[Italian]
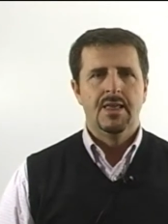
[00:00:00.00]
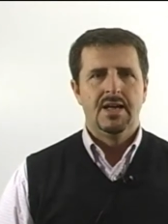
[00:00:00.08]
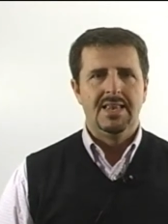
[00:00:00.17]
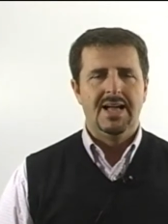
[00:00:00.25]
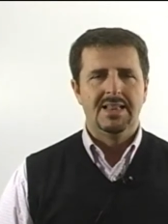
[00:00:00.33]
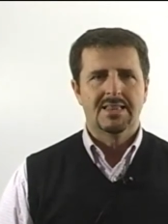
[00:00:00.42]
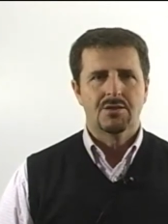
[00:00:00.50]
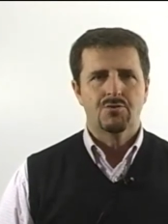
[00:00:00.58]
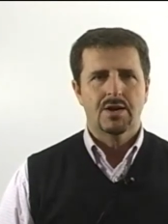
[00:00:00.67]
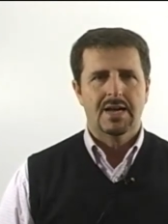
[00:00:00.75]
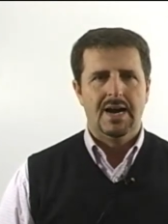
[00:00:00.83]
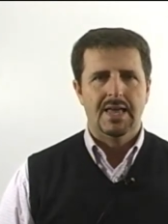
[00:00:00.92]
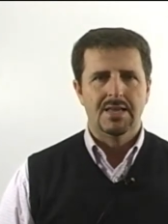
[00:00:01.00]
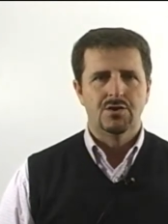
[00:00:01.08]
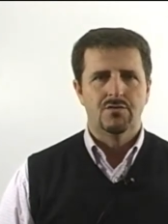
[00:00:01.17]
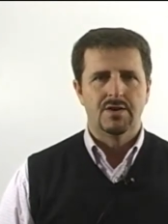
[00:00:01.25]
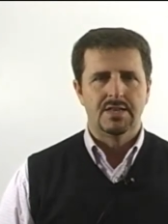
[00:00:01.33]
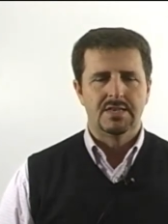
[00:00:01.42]
le altre due gare i
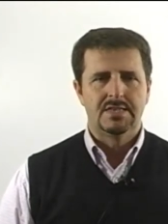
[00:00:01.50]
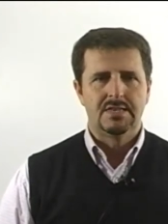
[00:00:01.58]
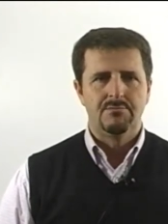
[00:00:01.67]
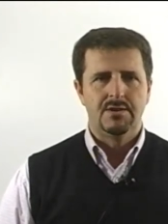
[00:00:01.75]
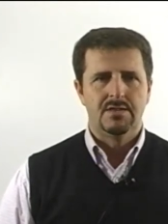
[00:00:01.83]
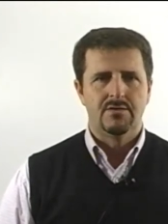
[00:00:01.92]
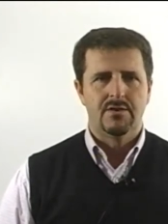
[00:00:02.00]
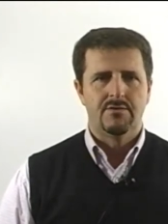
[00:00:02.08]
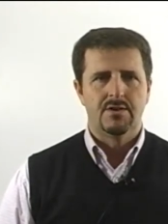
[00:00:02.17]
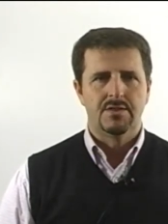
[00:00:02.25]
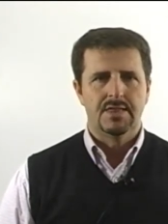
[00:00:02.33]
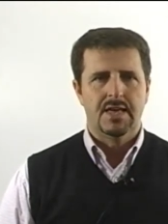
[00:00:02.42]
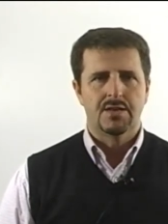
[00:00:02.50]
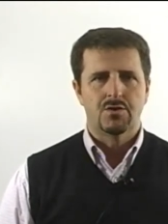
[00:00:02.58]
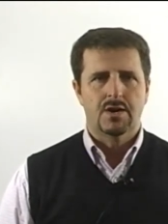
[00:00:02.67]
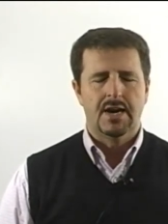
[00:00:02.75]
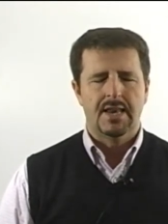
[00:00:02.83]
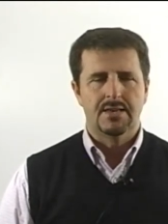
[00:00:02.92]
giovanissimi dovevano andare a
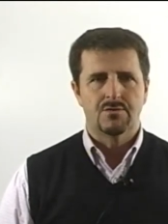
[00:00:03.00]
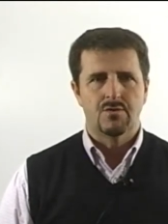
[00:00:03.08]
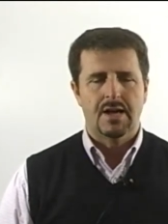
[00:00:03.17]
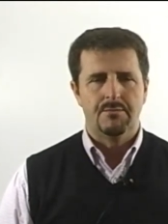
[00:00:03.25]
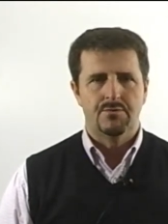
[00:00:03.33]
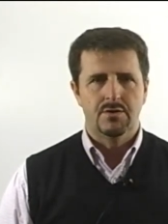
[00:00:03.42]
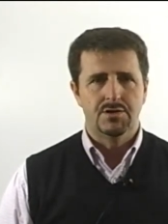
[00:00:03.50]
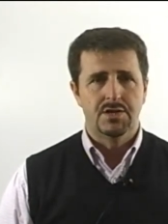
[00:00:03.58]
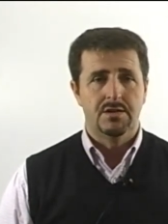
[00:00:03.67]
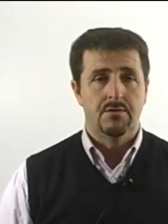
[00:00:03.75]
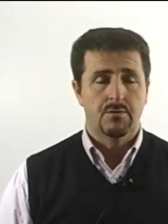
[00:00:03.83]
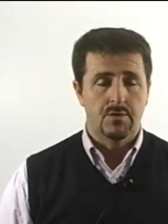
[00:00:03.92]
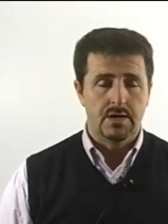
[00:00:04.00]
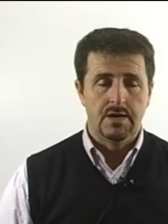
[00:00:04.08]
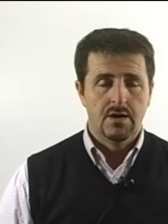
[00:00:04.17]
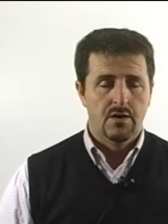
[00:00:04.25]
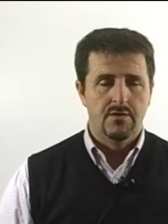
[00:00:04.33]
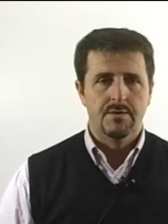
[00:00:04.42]
giocare sul campo del Genoa, qui
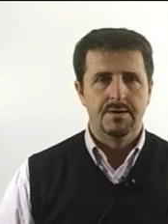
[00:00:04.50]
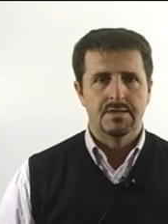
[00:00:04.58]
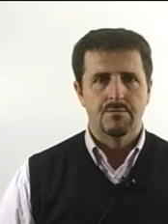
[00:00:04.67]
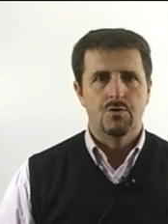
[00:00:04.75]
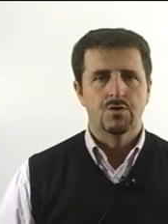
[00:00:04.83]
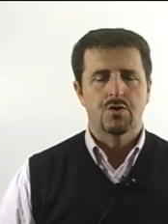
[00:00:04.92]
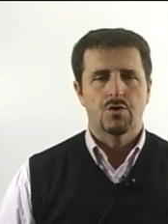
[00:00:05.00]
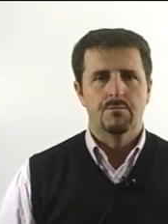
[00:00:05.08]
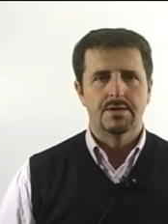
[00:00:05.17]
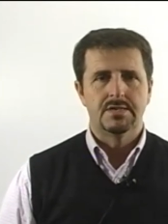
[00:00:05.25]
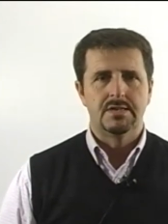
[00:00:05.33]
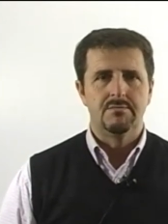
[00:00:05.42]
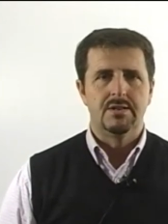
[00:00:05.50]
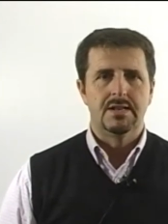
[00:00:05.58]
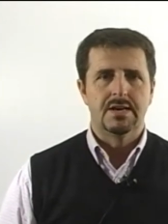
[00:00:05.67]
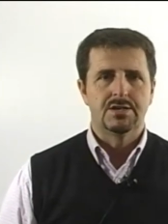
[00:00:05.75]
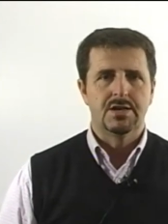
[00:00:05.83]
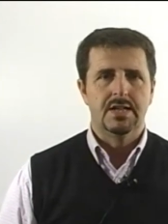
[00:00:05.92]
ovviamente molto comprensibile
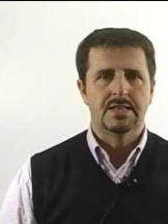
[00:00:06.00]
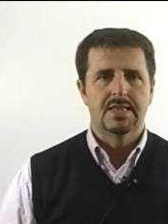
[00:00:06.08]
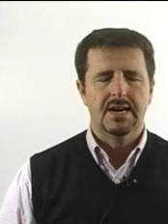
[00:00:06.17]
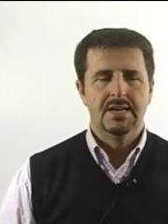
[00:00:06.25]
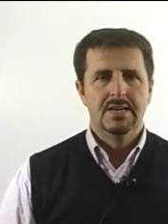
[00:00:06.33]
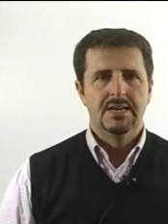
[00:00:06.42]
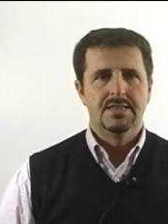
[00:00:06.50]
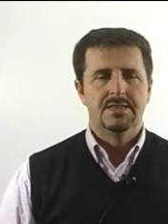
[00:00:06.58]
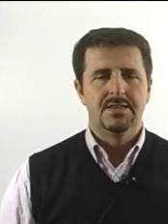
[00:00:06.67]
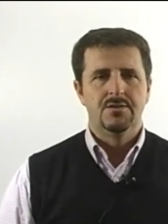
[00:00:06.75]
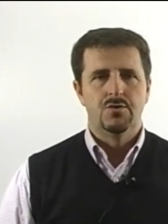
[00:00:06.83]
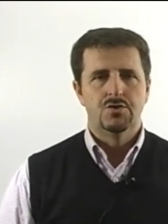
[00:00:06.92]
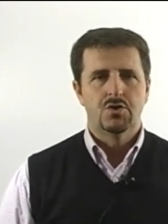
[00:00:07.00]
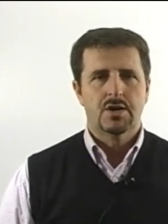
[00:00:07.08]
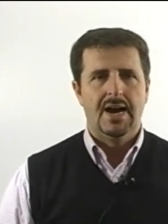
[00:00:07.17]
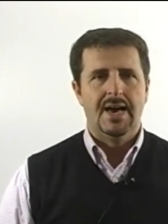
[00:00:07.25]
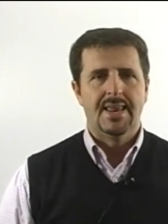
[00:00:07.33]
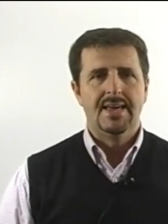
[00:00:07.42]
la scelta di non
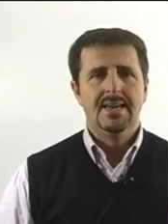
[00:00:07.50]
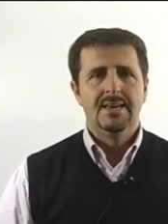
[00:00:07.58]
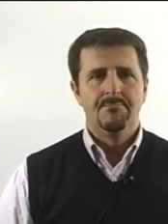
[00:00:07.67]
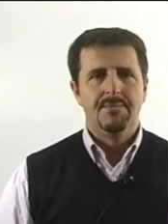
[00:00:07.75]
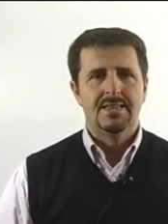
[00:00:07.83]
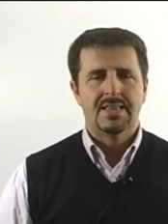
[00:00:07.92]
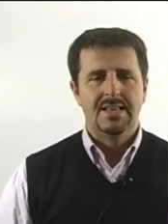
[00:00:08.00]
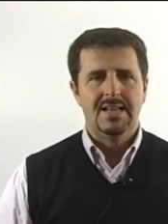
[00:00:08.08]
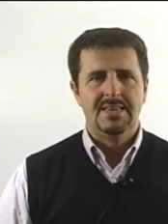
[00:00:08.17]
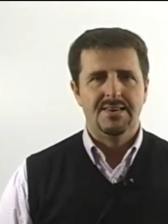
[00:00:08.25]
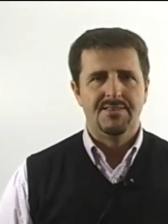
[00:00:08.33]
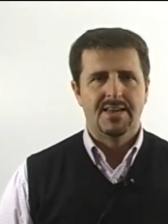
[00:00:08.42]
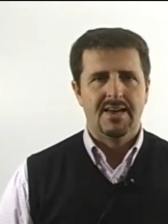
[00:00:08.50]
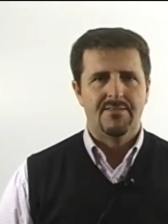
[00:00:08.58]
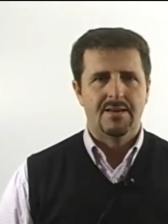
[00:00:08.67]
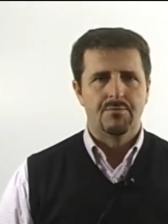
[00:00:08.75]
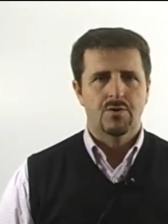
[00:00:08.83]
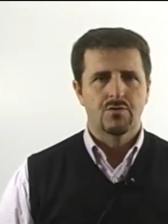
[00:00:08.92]
giocare, mentre gli allievi che
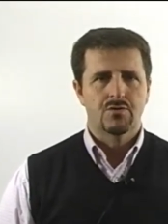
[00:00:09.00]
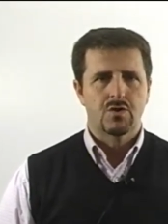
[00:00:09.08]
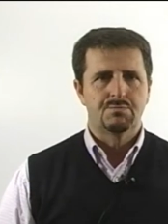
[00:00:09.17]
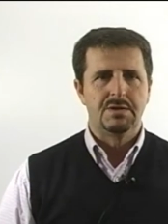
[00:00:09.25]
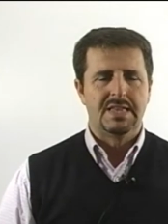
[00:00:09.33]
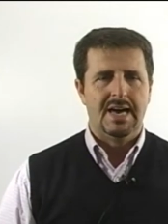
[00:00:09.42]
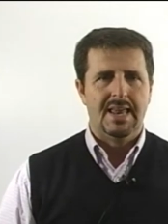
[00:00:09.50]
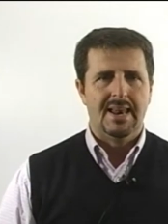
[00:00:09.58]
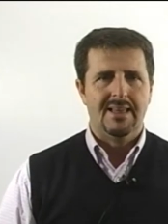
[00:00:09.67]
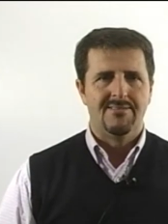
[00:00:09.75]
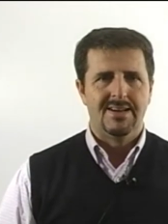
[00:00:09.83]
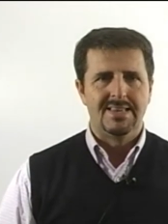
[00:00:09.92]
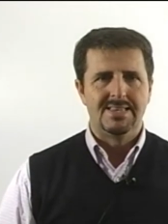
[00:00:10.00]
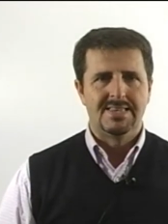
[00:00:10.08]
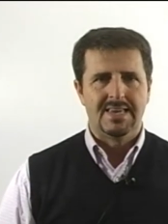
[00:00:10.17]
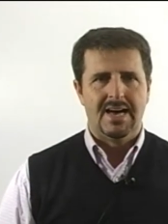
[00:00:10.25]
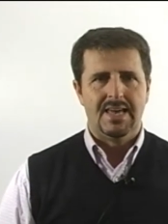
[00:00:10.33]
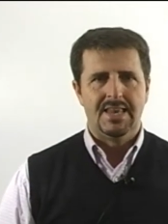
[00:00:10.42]
avrebbero dovuto ospitare la
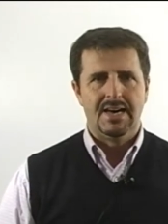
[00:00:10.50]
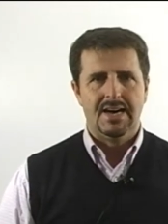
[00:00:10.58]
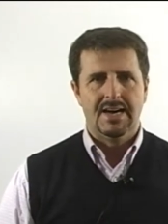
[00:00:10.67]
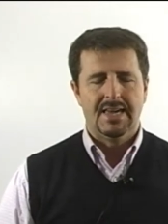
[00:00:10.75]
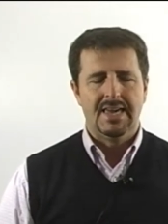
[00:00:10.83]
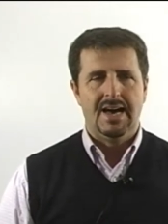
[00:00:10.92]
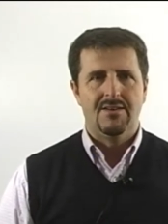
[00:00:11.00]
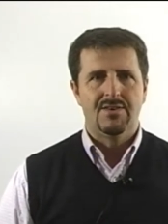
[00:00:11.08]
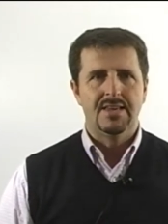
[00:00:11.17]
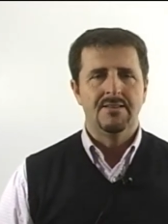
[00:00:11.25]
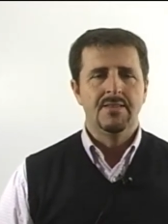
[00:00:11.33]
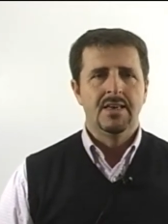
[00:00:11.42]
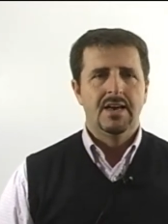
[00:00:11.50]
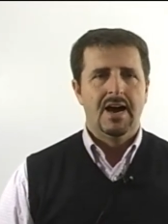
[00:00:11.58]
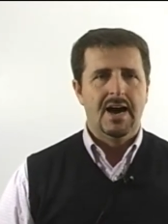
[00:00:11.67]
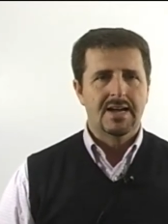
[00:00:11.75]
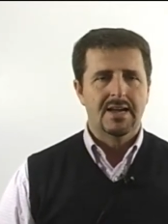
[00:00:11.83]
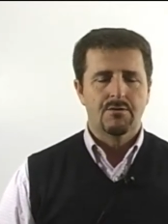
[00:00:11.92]
Valenzana a Chiavari
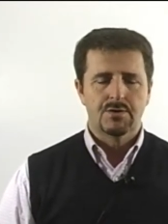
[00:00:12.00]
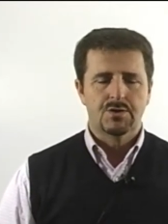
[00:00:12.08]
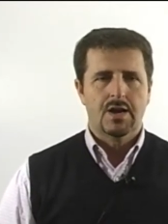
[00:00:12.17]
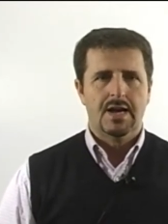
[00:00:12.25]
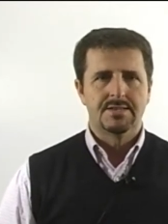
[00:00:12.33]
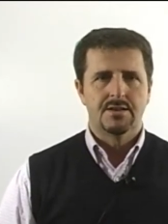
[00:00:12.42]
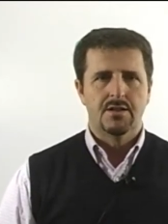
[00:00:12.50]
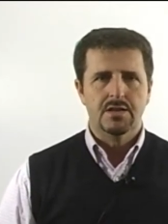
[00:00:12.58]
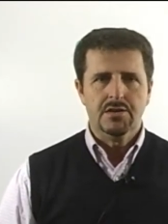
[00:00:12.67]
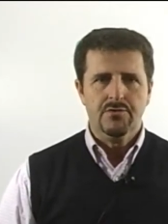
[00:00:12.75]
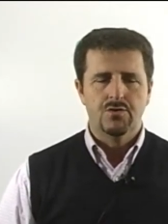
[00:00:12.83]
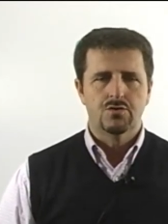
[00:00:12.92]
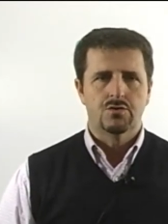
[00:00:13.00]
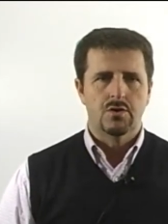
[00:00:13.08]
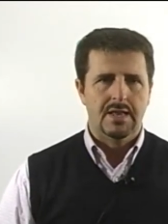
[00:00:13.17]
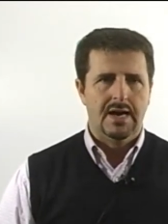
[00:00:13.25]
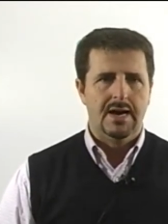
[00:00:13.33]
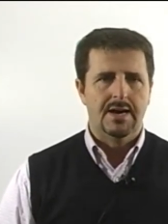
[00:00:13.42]
anche in questo caso hanno ricevuto
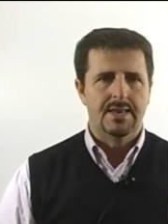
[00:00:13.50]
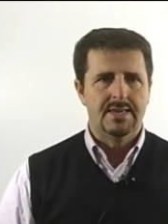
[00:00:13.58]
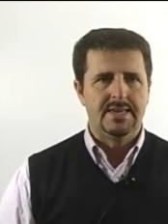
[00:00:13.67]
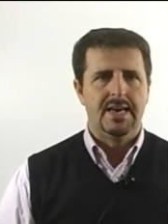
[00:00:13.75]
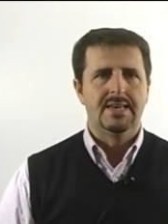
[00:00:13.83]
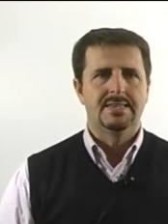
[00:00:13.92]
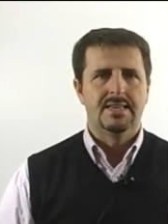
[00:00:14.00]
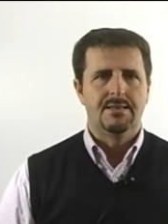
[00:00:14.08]
la richiesta da